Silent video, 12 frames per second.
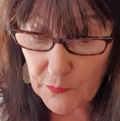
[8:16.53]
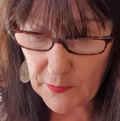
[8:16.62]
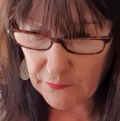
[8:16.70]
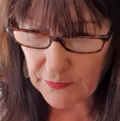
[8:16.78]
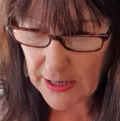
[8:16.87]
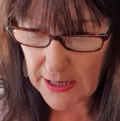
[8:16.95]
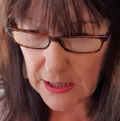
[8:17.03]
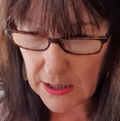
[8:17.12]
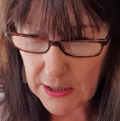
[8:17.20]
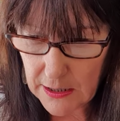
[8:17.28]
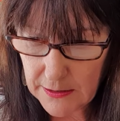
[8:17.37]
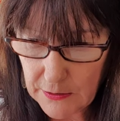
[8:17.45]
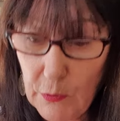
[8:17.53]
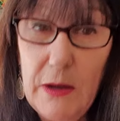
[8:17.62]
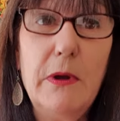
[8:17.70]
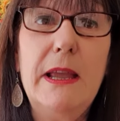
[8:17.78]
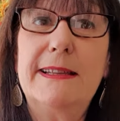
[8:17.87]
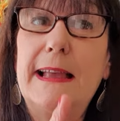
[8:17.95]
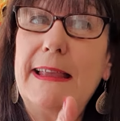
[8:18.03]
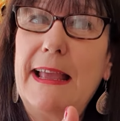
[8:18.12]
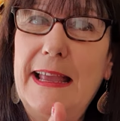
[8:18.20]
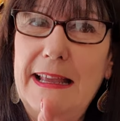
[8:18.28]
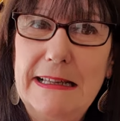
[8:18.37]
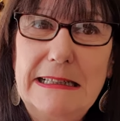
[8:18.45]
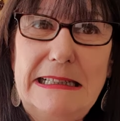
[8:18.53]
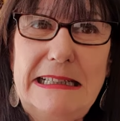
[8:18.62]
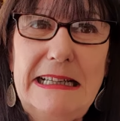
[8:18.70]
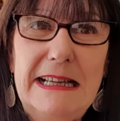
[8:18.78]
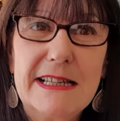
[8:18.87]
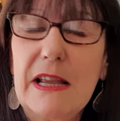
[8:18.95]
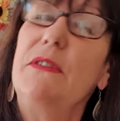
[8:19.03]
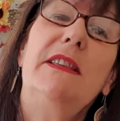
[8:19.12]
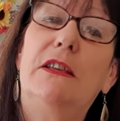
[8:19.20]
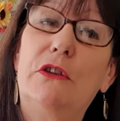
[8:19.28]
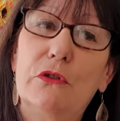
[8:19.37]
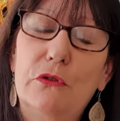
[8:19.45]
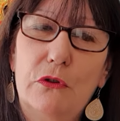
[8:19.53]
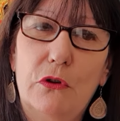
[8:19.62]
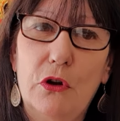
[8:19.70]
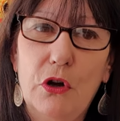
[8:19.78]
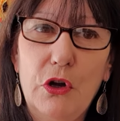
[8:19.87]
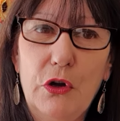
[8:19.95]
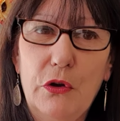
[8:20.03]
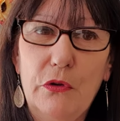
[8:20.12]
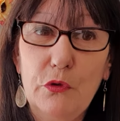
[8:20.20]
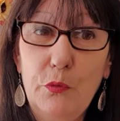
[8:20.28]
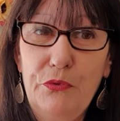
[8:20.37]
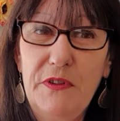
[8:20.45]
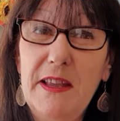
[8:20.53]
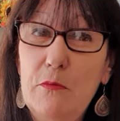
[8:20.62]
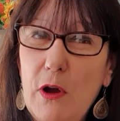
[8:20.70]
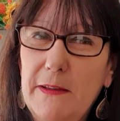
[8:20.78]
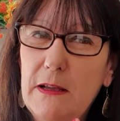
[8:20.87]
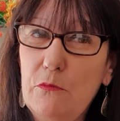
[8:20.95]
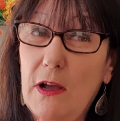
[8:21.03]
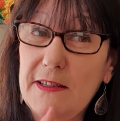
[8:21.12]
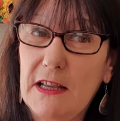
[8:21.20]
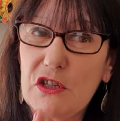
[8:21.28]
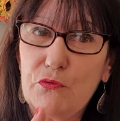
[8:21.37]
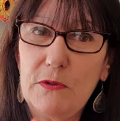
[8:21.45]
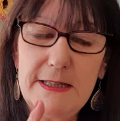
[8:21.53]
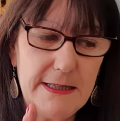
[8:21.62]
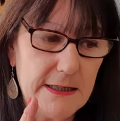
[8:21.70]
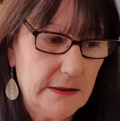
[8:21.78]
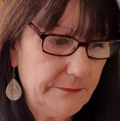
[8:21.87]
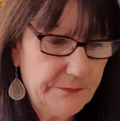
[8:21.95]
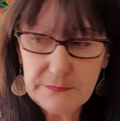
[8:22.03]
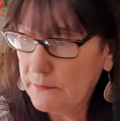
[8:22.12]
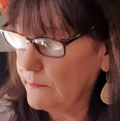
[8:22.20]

je vais faire... Oui, oui, ça y est. J'avais dit que euh, depuis des mois et des mois, ça je vous le dis. Hein.